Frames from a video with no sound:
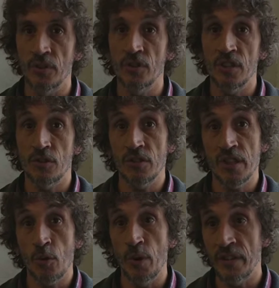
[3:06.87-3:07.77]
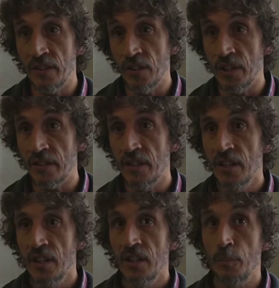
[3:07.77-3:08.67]
Entonces, todas estas cuestiones
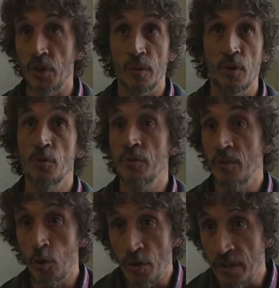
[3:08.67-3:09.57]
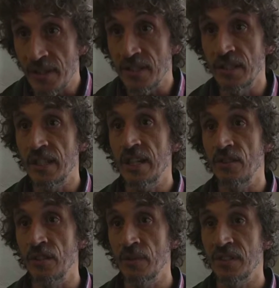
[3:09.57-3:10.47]
por ejemplo, lo
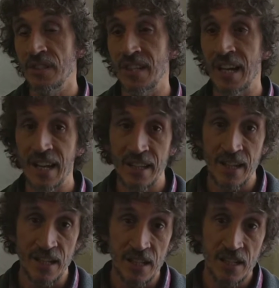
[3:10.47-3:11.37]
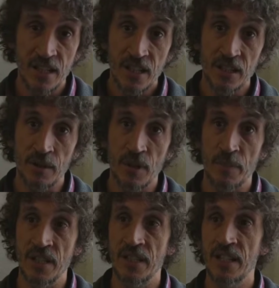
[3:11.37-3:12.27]
universitario también se traslada ahí, digamos, la
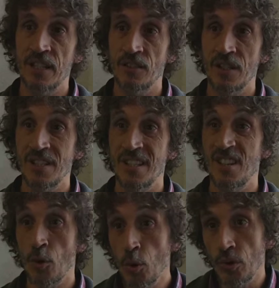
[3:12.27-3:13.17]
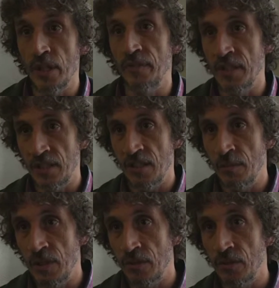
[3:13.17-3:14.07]
paritaria nacional se discute el
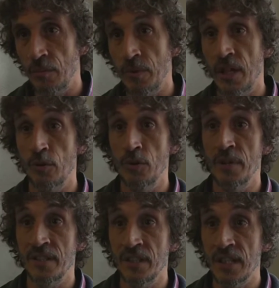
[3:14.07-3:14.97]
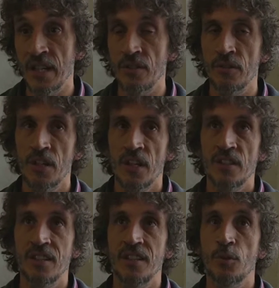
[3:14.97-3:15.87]
financiamiento para lo universitario,
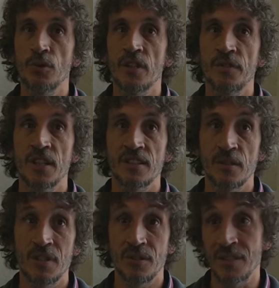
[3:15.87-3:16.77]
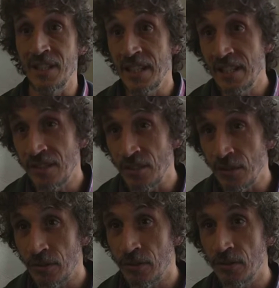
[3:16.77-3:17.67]
se discute el financiamiento edilicio,
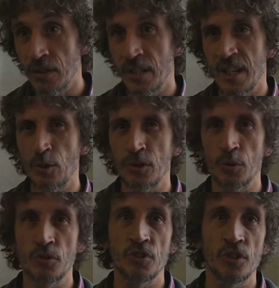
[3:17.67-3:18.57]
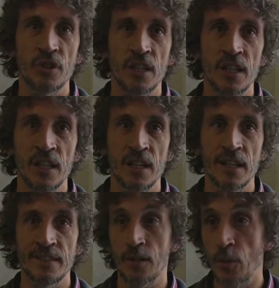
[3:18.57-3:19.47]
la, construcción de
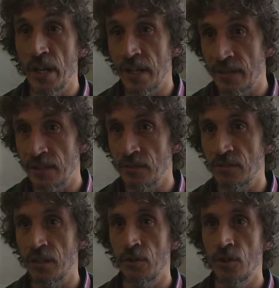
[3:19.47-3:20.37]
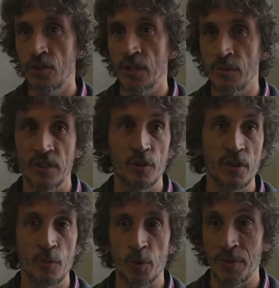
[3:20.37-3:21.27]
las escuelas que tanto se habló, digamos, este
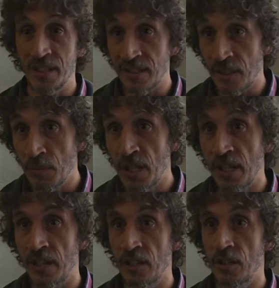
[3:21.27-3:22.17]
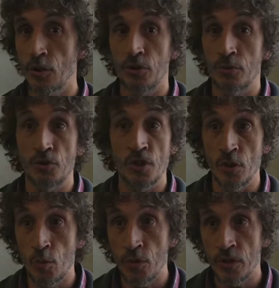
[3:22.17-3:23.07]
gobierno prometía 3.000 jardines, no construyó
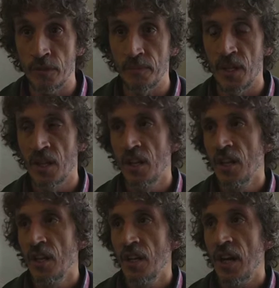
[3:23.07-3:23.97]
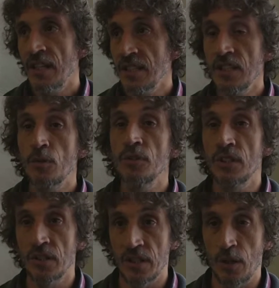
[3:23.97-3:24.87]
ni uno. Ahí se
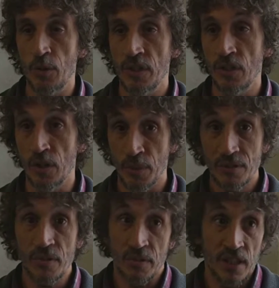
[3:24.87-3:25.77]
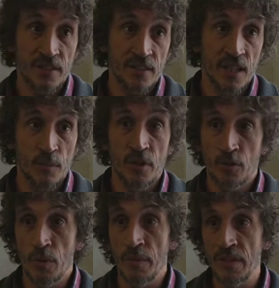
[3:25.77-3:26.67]
discuten todas estas cuestiones, por eso es, digamos,
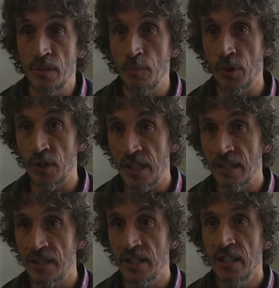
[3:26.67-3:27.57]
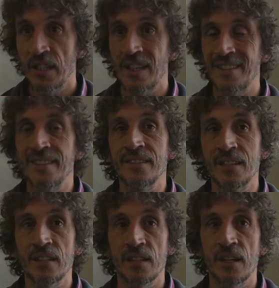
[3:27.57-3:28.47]
sumamente importante que se
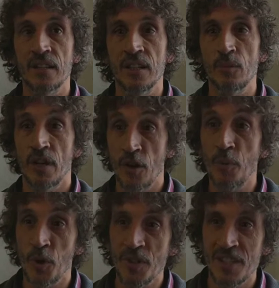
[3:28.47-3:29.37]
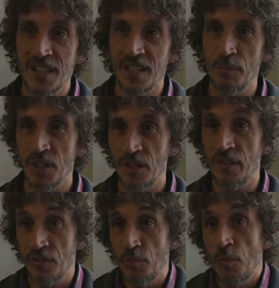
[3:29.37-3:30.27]
entienda digamos, en lo provincial también
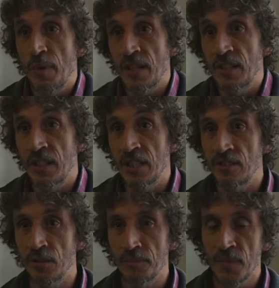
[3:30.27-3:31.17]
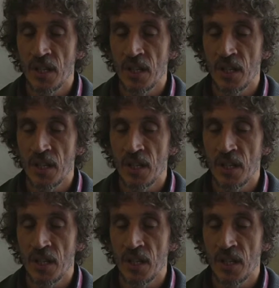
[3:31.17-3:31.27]
que somos parte de eso.